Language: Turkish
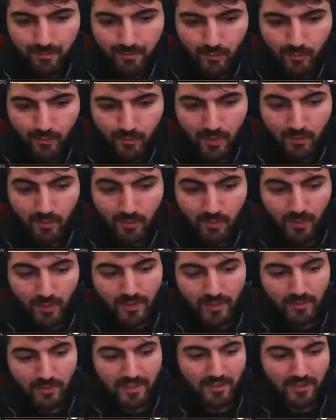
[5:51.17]
Lan bunu var ya
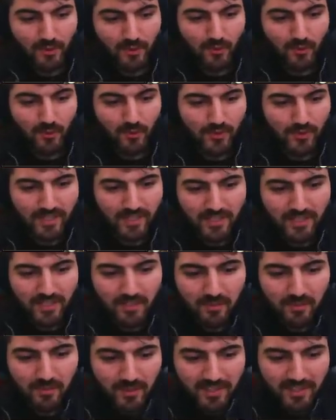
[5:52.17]
tekte 9'a
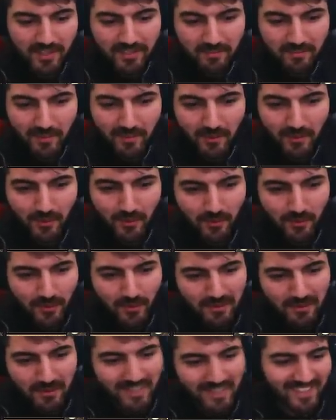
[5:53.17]
geçirip kar etmek yok mu
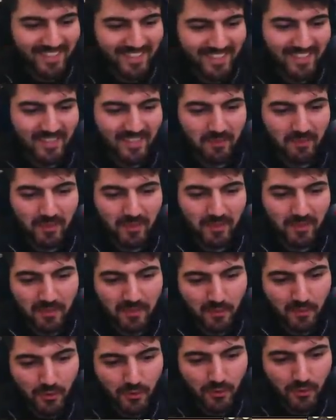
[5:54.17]
ama param
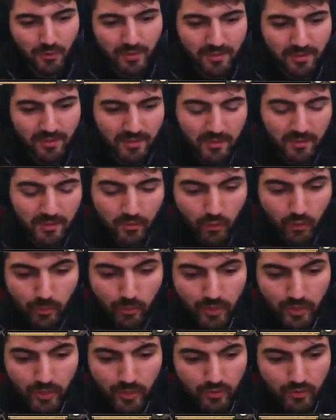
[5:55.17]
yok şu an.
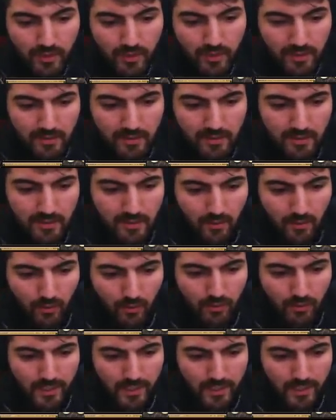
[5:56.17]
15 rüzgar,
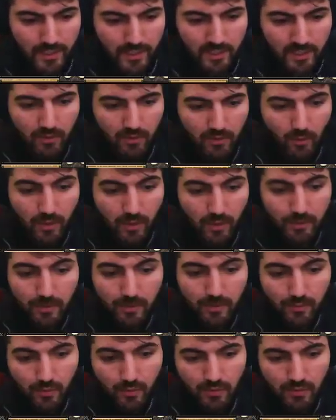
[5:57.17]
10 delici, 10 hep
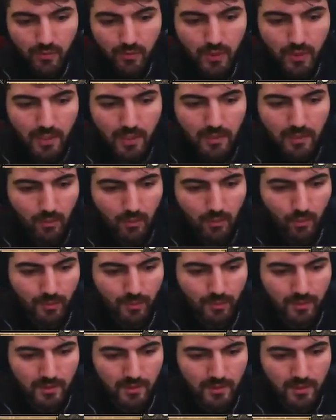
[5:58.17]
ve güzel.
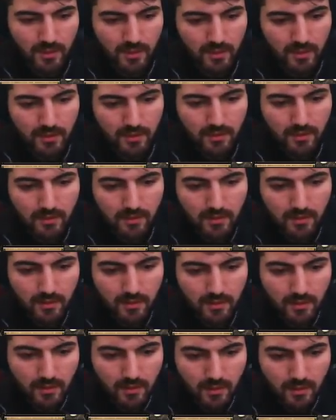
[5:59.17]
Ormanlık.
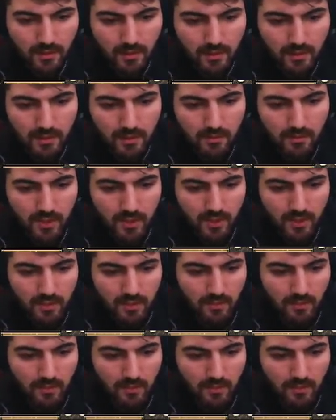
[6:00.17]
20 şeytan,